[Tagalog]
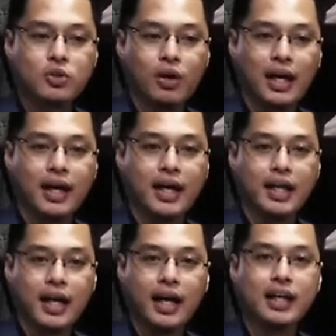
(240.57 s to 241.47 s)
soul,
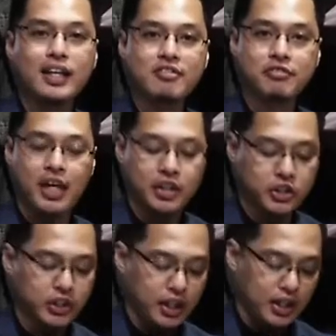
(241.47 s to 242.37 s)
kaya
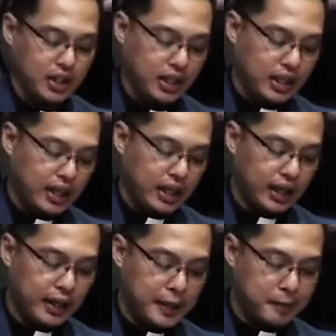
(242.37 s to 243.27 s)
nefesh.
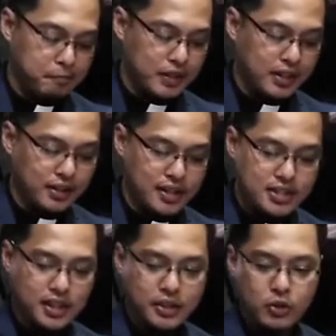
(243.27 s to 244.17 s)
Um,
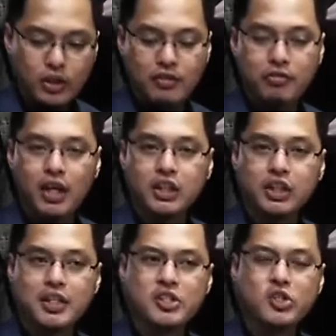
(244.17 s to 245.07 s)
tinatranslate yung nefesh
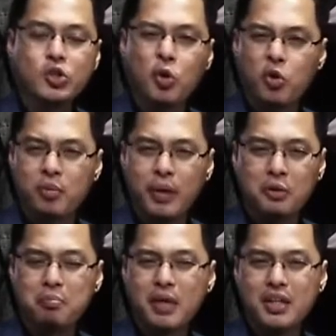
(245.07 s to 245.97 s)
as soul,
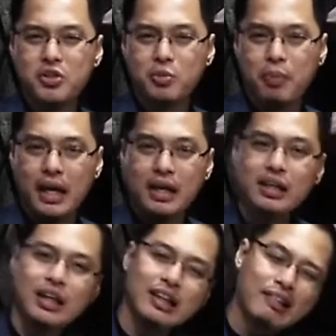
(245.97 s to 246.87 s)
pero medyo
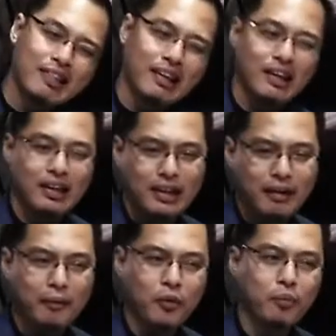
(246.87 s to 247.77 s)
parang,
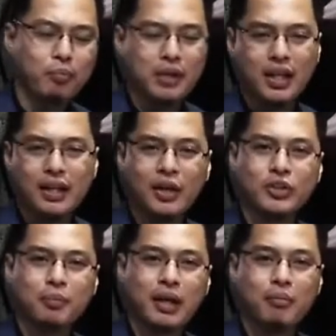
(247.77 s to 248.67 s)
no, tinignan
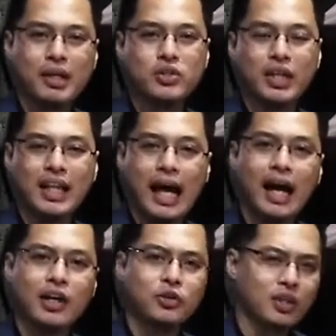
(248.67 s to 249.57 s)
ko siya parang medyo
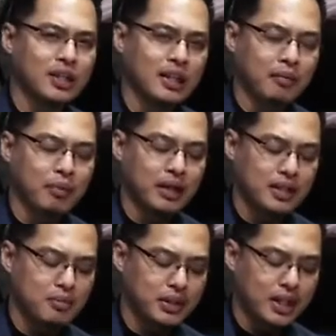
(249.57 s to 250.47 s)
inaccurate eh. Parang
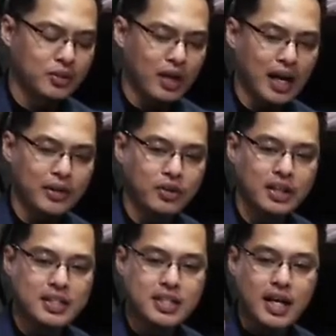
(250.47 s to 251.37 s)
hindi masyado
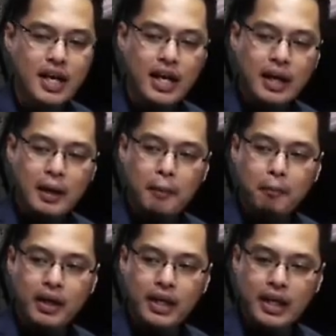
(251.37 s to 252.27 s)
accurate kasi
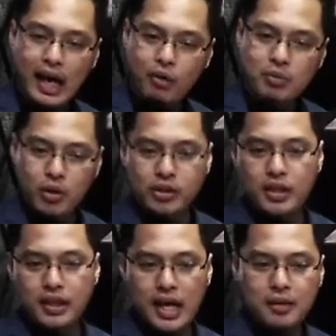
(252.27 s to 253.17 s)
in our
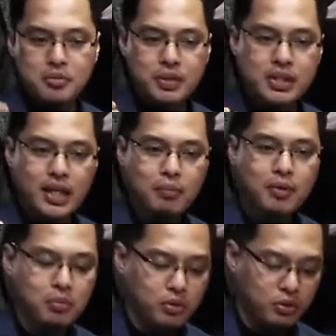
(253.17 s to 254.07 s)
modern times, pag
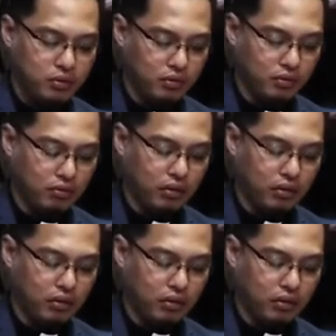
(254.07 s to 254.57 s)
sinabi mong